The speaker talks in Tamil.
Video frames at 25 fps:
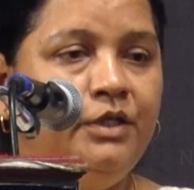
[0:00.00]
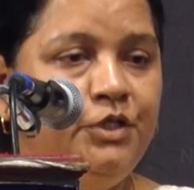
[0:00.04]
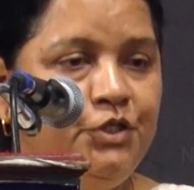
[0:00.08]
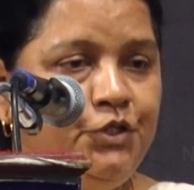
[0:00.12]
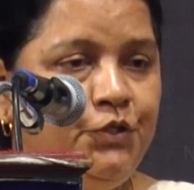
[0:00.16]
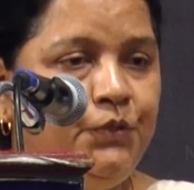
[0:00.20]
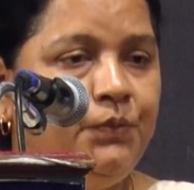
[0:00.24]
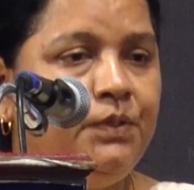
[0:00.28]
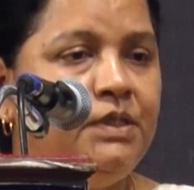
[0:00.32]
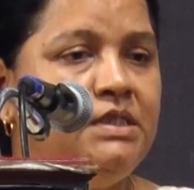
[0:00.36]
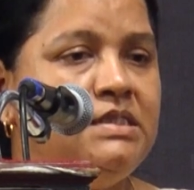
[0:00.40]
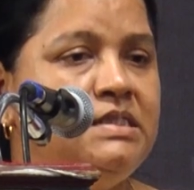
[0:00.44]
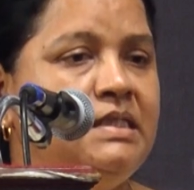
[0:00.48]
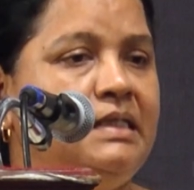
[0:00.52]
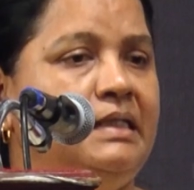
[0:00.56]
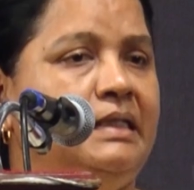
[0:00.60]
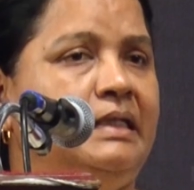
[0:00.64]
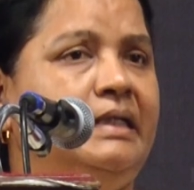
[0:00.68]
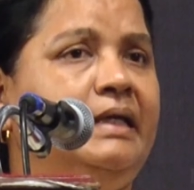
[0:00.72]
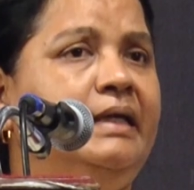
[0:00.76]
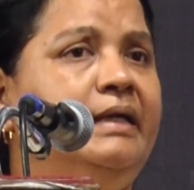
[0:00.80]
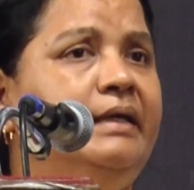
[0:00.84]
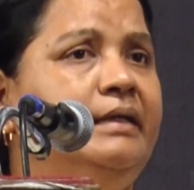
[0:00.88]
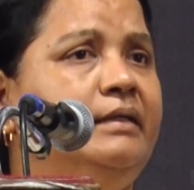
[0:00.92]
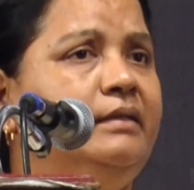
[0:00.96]
இன்சூரன்ஸ்
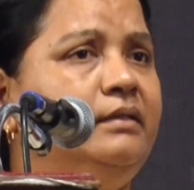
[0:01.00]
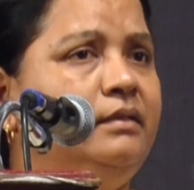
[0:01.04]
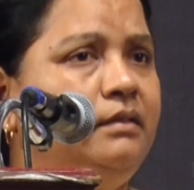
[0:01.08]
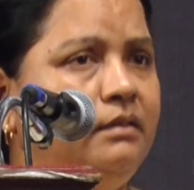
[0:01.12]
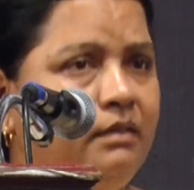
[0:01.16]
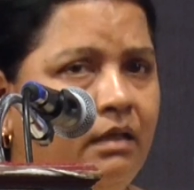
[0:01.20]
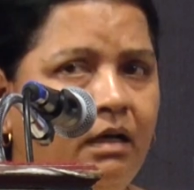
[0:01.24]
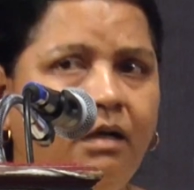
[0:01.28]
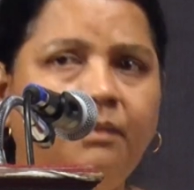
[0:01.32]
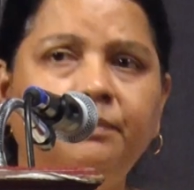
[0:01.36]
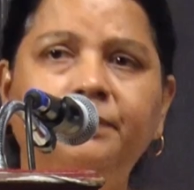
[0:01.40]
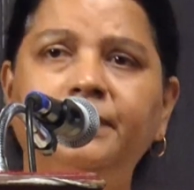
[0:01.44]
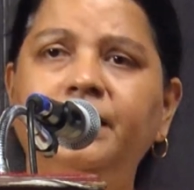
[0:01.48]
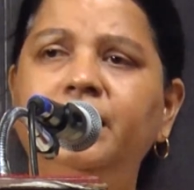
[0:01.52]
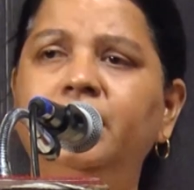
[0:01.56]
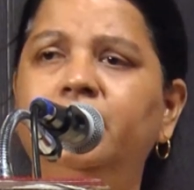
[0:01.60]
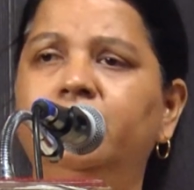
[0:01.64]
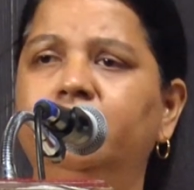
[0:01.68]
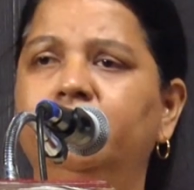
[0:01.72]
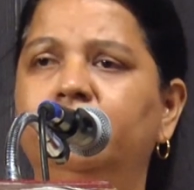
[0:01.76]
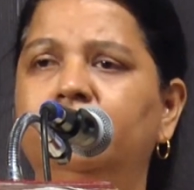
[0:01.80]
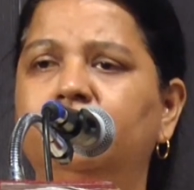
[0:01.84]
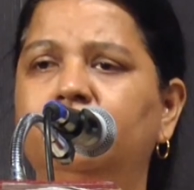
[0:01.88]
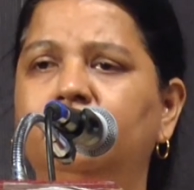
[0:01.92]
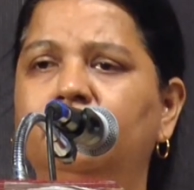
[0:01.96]
இருக்கே
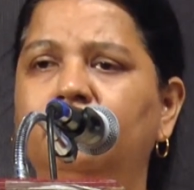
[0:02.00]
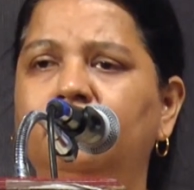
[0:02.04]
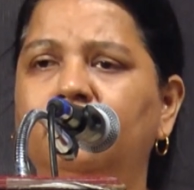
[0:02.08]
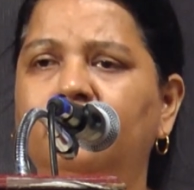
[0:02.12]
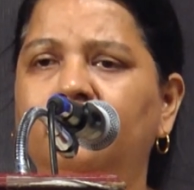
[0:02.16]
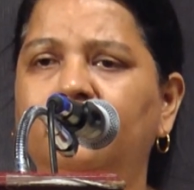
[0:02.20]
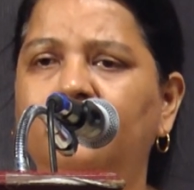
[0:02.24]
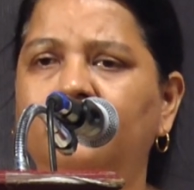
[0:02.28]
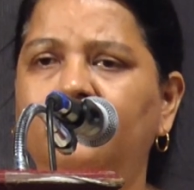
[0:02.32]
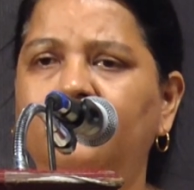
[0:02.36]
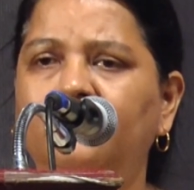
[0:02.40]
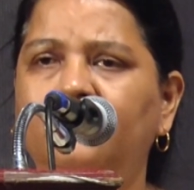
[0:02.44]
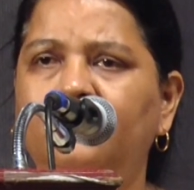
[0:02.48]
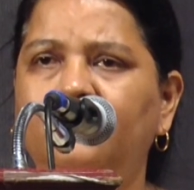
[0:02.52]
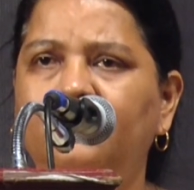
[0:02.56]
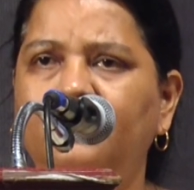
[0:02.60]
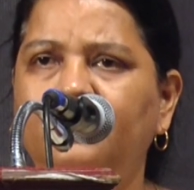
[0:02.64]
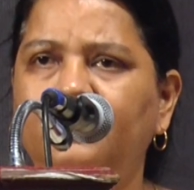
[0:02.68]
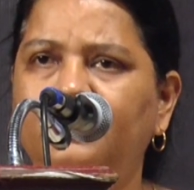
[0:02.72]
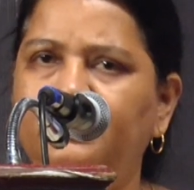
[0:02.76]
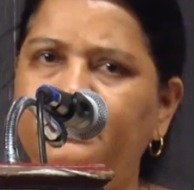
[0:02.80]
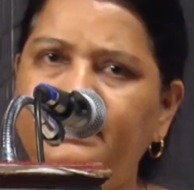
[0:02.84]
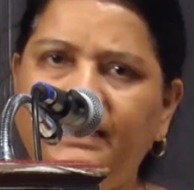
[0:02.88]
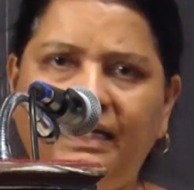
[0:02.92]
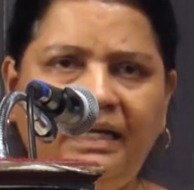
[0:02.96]
அப்படின்னு
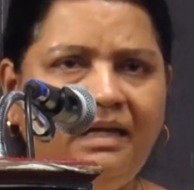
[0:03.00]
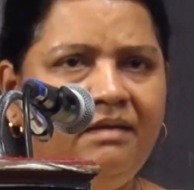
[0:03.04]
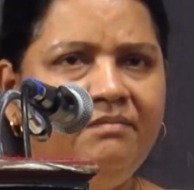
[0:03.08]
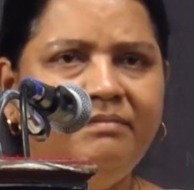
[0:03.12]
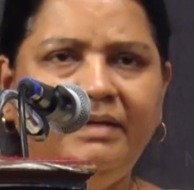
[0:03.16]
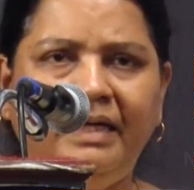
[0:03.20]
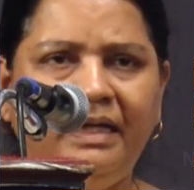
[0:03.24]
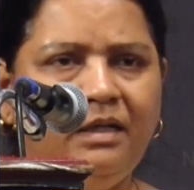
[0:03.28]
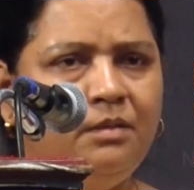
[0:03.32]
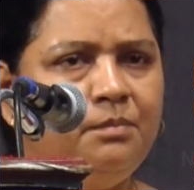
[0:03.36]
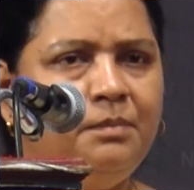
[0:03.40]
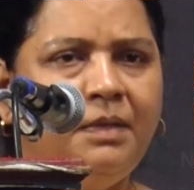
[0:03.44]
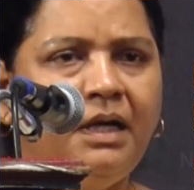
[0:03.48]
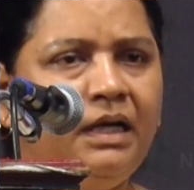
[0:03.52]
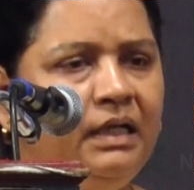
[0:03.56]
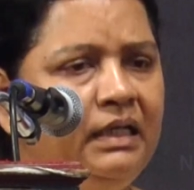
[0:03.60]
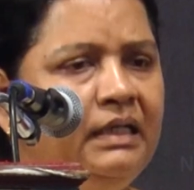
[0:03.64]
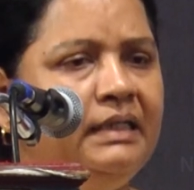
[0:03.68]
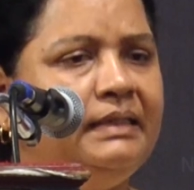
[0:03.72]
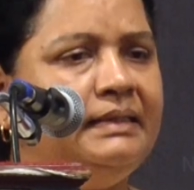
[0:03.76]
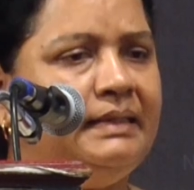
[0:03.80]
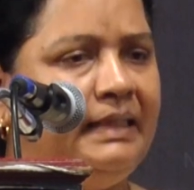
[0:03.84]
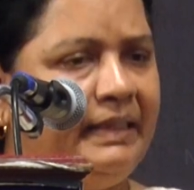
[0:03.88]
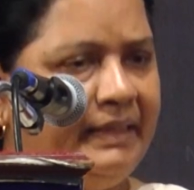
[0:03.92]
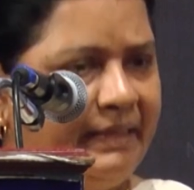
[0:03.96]
இதெல்லாம் வேறு
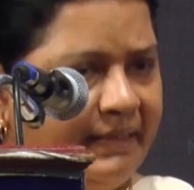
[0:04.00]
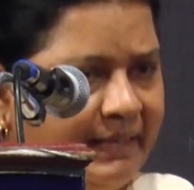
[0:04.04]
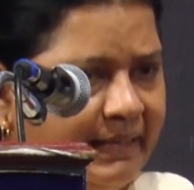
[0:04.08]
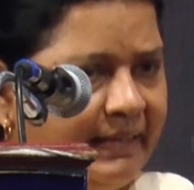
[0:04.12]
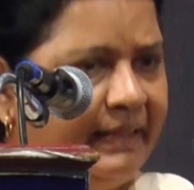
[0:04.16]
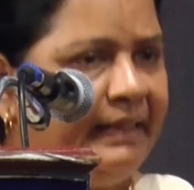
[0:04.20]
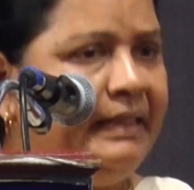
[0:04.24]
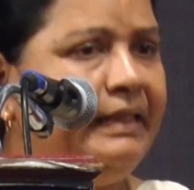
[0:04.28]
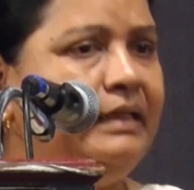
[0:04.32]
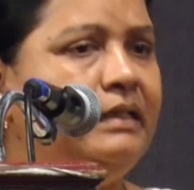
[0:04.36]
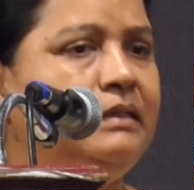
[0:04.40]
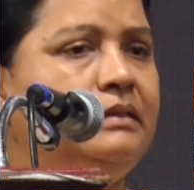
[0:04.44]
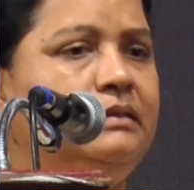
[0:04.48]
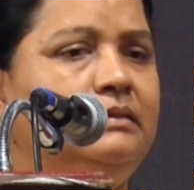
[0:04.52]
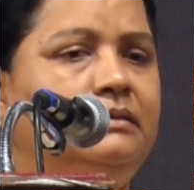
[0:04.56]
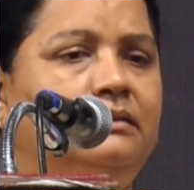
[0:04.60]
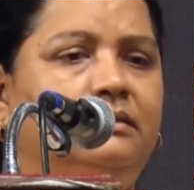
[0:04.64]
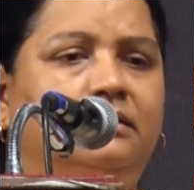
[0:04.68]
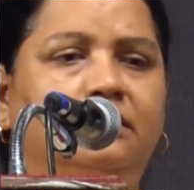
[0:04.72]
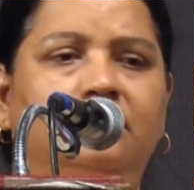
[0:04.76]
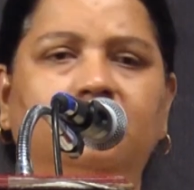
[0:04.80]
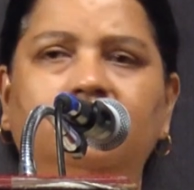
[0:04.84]
மாநிலத்தில் கிடையாது